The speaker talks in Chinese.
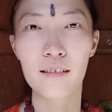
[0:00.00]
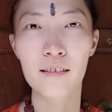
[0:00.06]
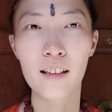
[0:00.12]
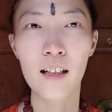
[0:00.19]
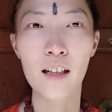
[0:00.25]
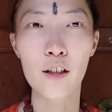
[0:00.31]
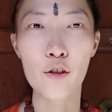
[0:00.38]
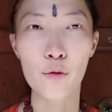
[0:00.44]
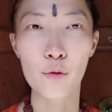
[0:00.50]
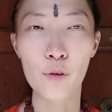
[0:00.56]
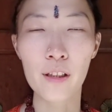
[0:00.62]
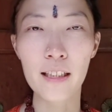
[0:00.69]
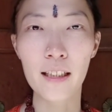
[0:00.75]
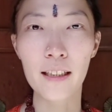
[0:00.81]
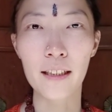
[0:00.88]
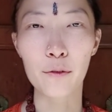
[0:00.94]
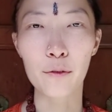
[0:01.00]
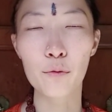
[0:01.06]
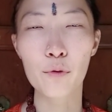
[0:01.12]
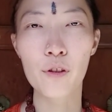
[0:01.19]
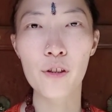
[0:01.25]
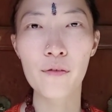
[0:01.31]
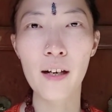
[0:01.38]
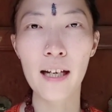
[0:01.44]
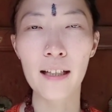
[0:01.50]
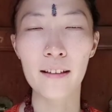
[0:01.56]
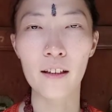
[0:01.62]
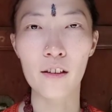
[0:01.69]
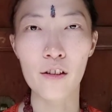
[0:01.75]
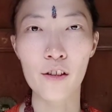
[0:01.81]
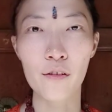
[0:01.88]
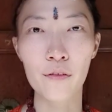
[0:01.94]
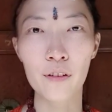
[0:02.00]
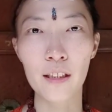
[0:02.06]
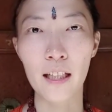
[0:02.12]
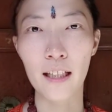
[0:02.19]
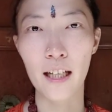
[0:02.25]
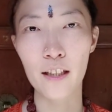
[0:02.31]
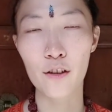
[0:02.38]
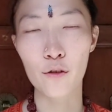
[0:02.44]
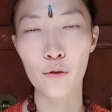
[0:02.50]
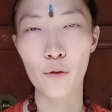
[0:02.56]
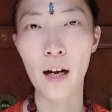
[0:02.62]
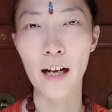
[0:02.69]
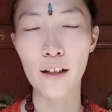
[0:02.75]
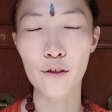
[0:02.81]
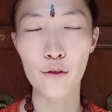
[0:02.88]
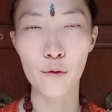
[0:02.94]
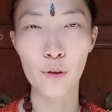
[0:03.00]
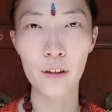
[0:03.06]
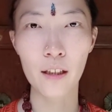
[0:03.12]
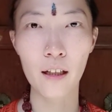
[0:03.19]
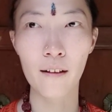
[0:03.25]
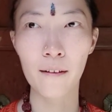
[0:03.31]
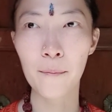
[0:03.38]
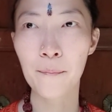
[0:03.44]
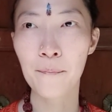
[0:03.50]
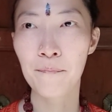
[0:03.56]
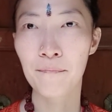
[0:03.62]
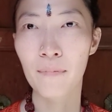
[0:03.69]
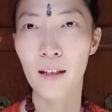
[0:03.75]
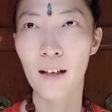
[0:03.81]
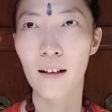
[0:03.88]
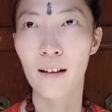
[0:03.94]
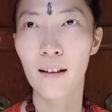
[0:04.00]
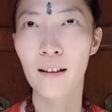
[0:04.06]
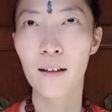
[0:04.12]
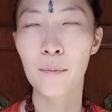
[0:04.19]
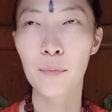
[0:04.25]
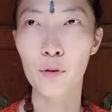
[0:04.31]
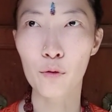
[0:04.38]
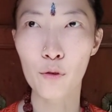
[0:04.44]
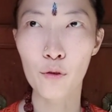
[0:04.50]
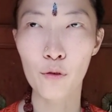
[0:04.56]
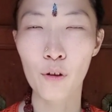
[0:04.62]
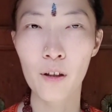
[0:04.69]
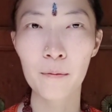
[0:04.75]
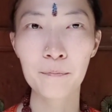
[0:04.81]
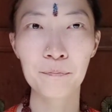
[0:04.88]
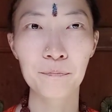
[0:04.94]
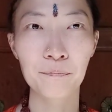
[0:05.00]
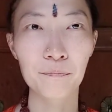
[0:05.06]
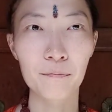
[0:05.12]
当然，除了这个礼物之外呢，师傅在开始中还说到：“啊，比如说，